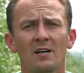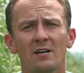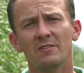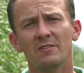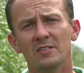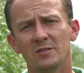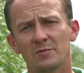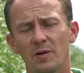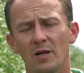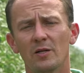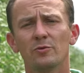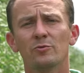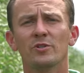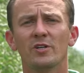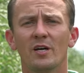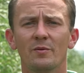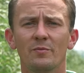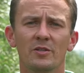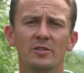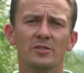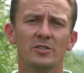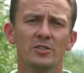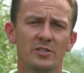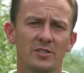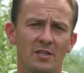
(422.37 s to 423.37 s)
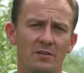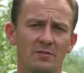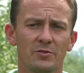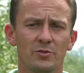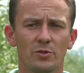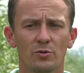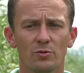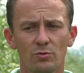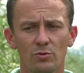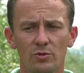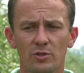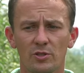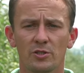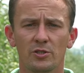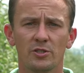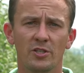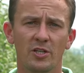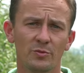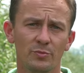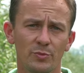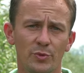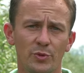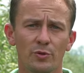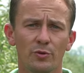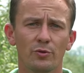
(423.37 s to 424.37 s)
więc planujemy gdzieś tam w ciągu tych
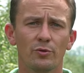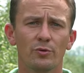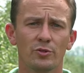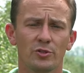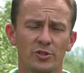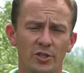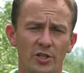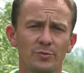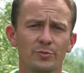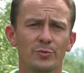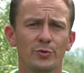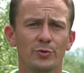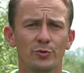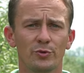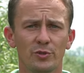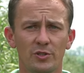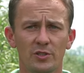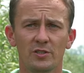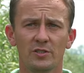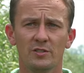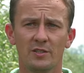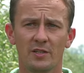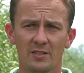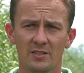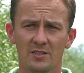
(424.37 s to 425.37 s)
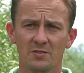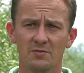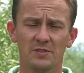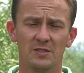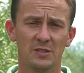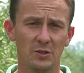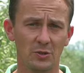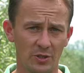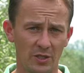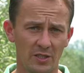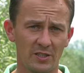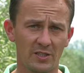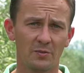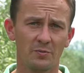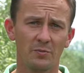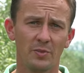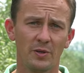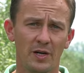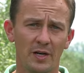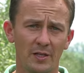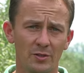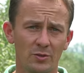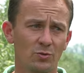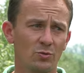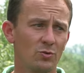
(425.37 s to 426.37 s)
7, 7 dni z racji wysokiej
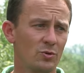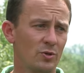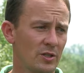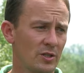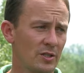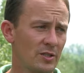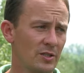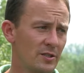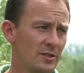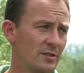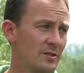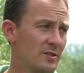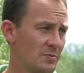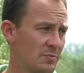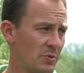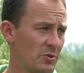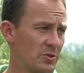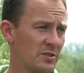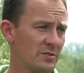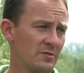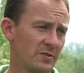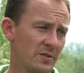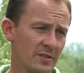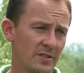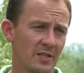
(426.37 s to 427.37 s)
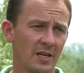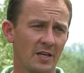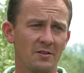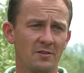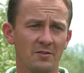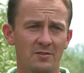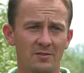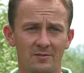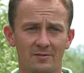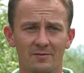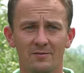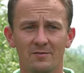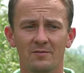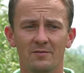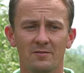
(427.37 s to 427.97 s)
temperatury i spodziewanej,